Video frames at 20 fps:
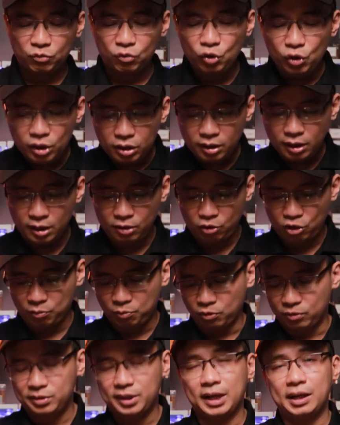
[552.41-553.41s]
Tuy nhiên có
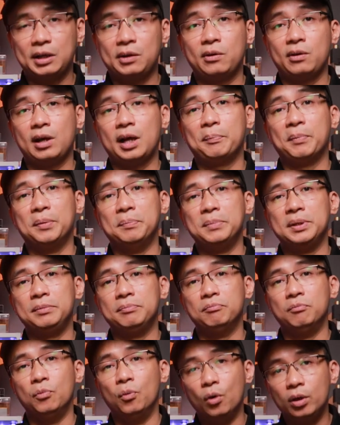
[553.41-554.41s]
một chai nước hoa mà
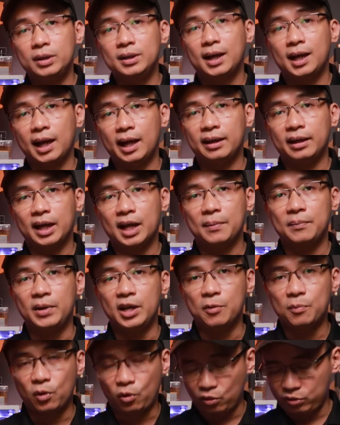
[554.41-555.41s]
mình muốn các anh em
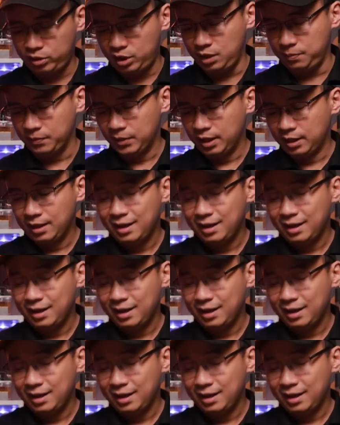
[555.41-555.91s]
nếu mà có dịp